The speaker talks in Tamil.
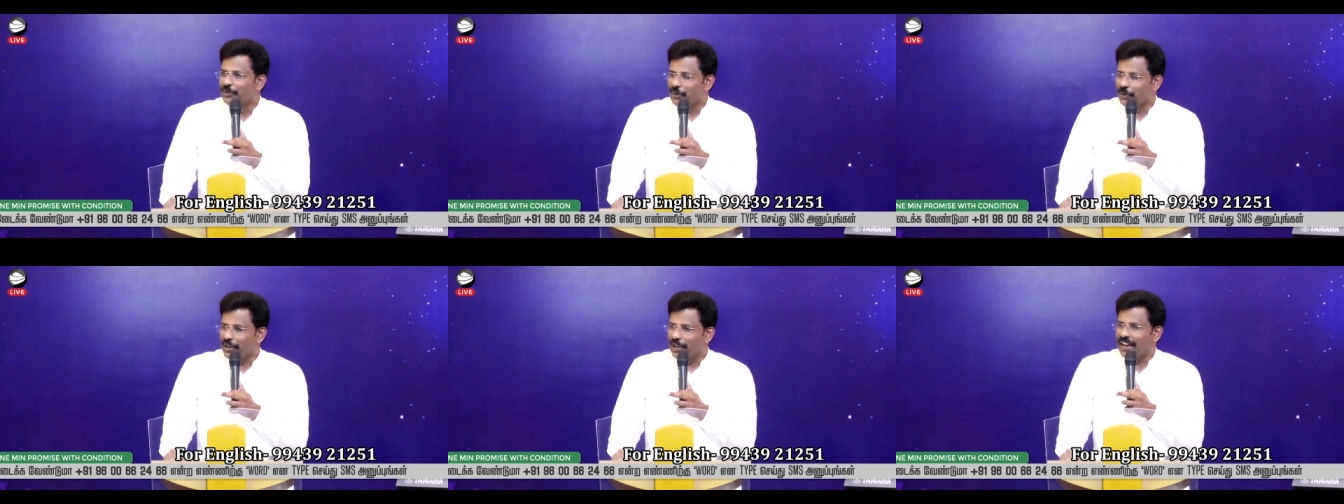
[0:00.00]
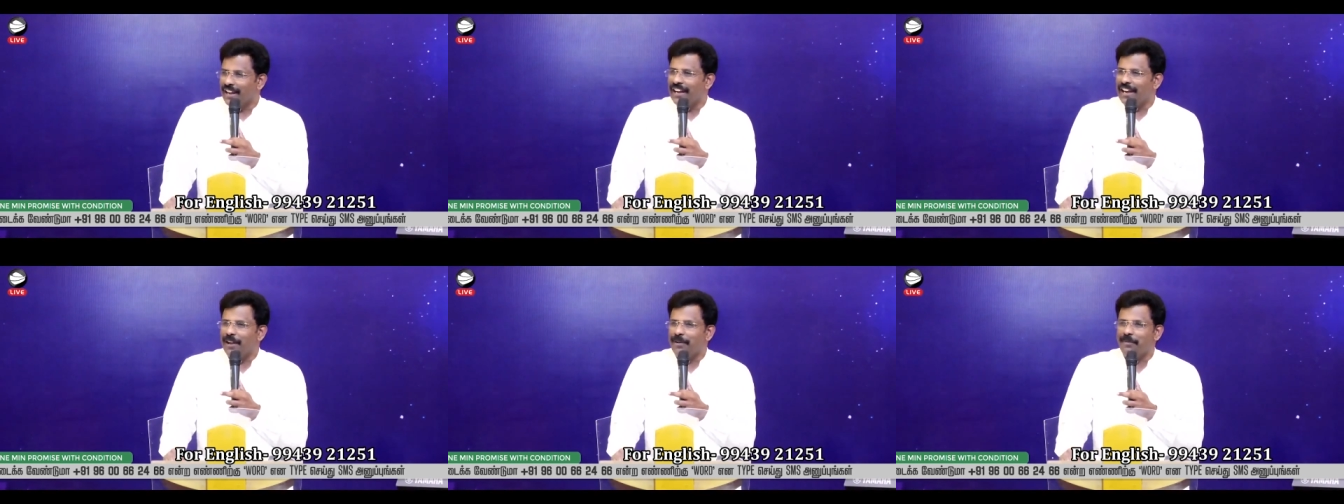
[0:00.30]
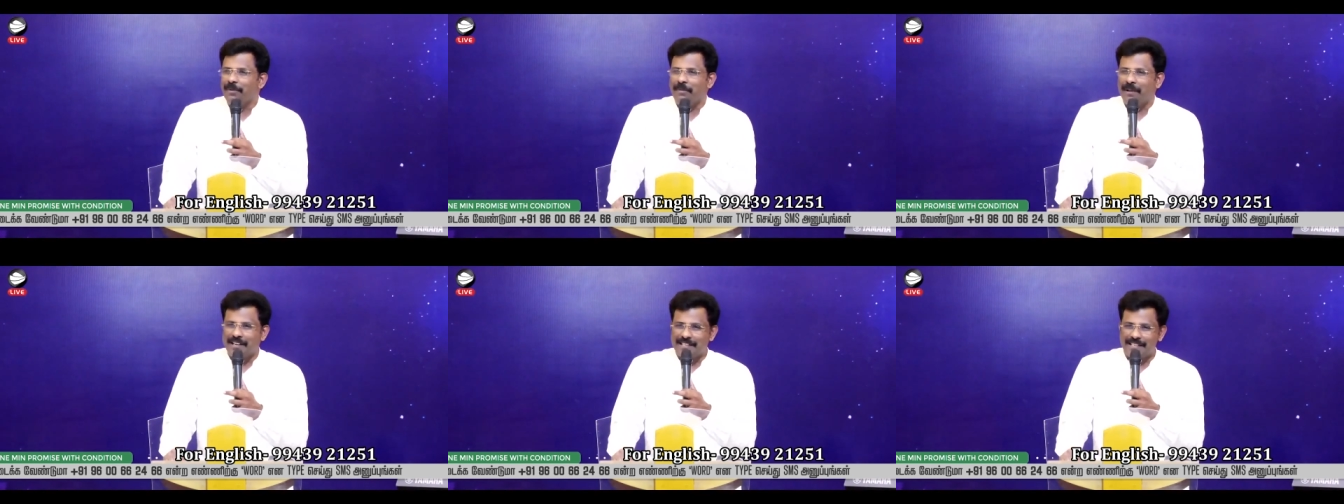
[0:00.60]
தூக்கம்
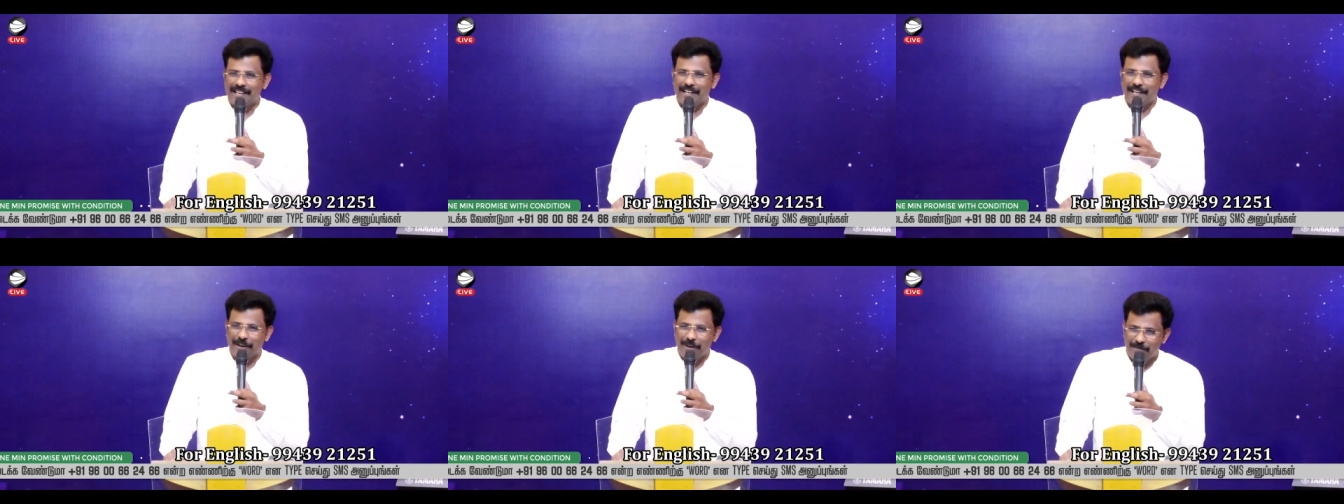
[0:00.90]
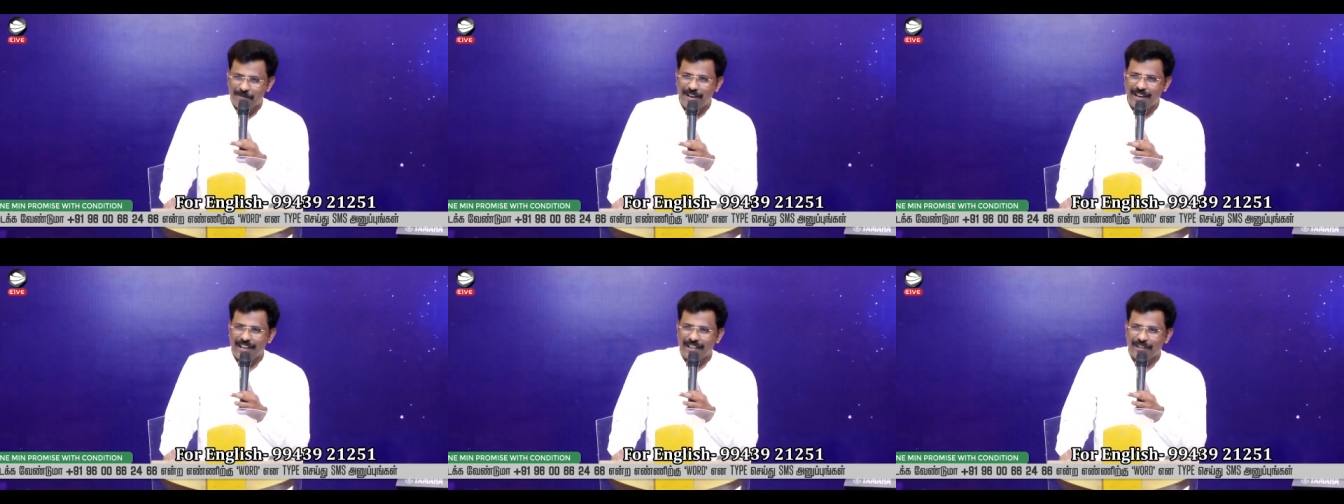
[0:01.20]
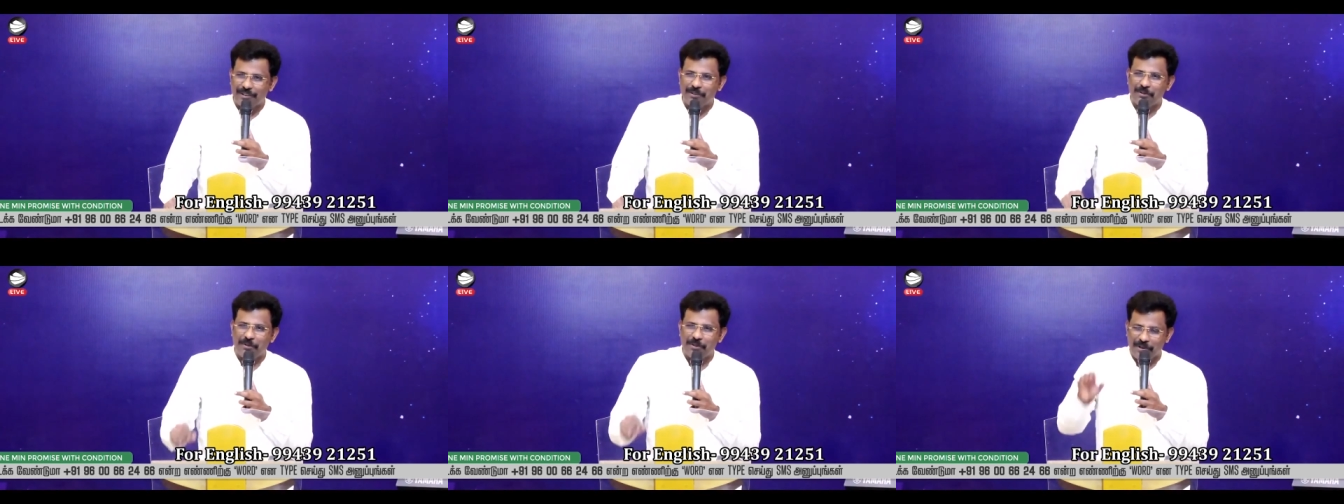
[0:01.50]
இல்லாமல் மனுஷன் இருக்க
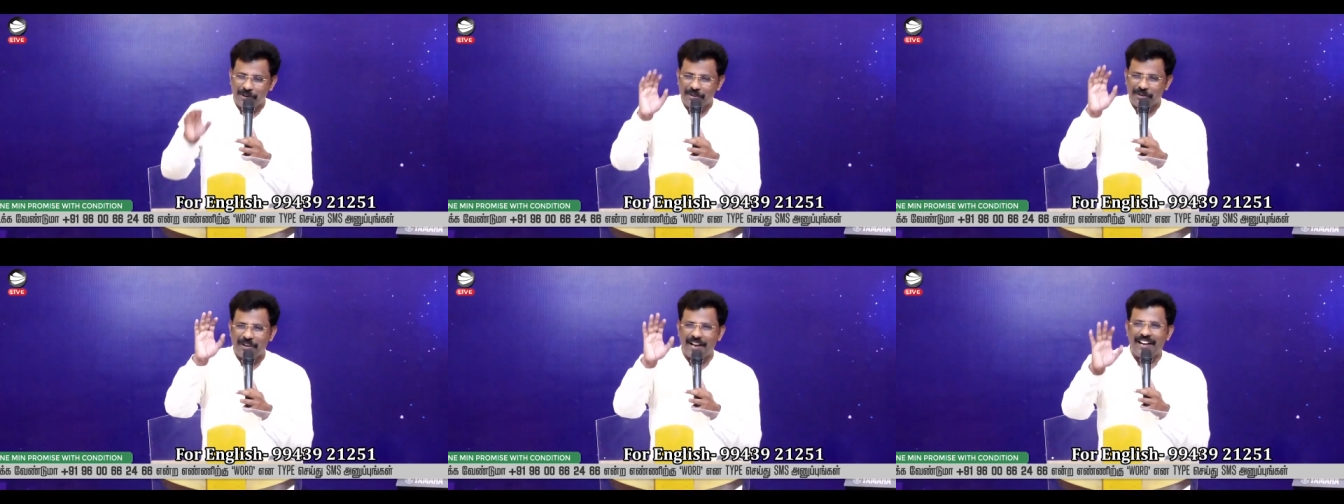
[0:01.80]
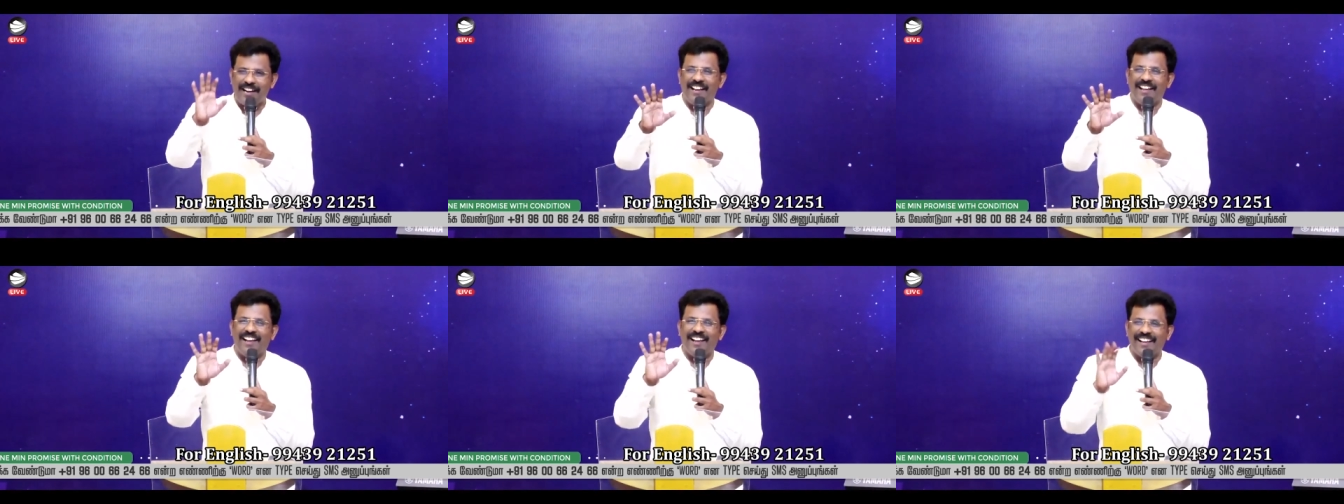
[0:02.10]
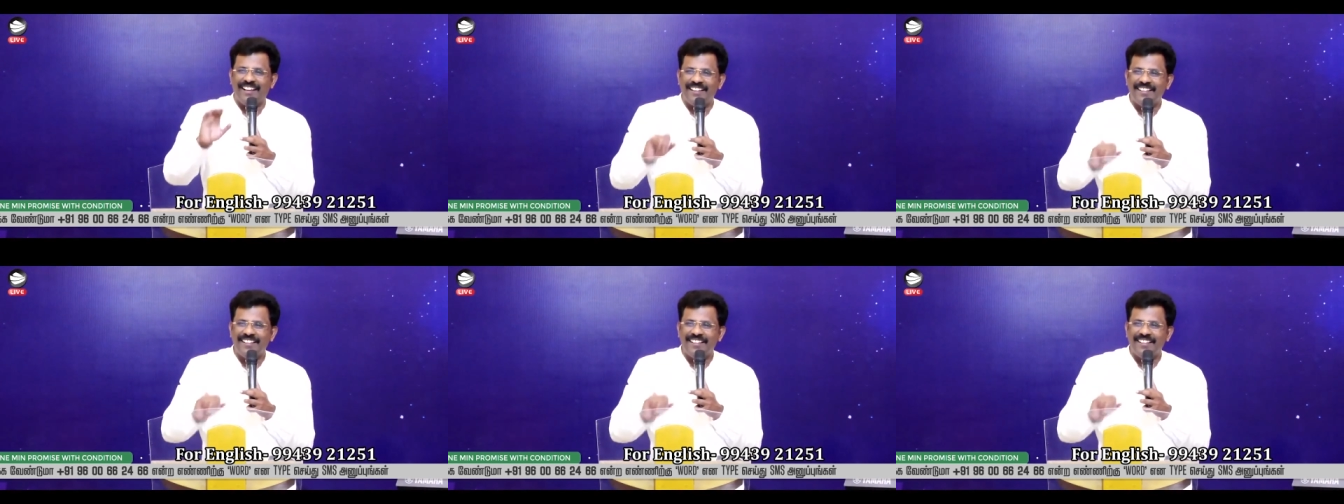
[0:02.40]
முடியாது தூங்கணும் நல்லா